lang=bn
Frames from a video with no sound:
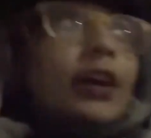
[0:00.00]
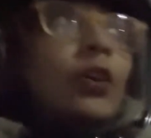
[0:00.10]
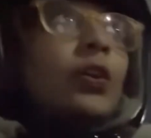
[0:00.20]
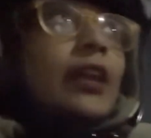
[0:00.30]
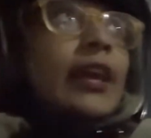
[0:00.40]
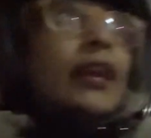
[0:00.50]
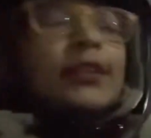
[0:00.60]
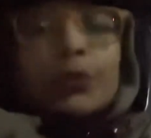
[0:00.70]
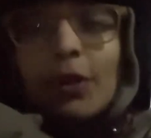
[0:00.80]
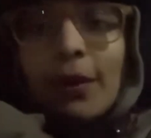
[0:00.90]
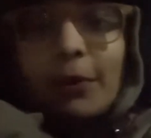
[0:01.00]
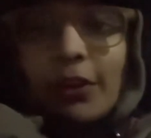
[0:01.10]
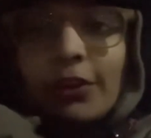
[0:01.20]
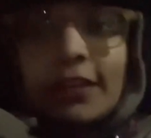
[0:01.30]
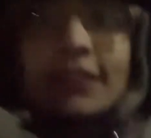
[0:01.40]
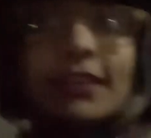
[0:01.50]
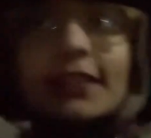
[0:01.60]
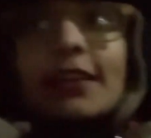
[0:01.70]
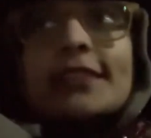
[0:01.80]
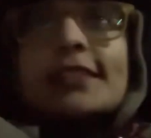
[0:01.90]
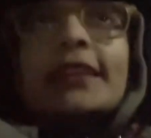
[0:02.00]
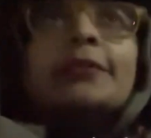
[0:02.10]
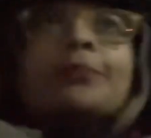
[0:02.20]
ওকে তো খাবার অর্ডার দিয়ে দিয়েছি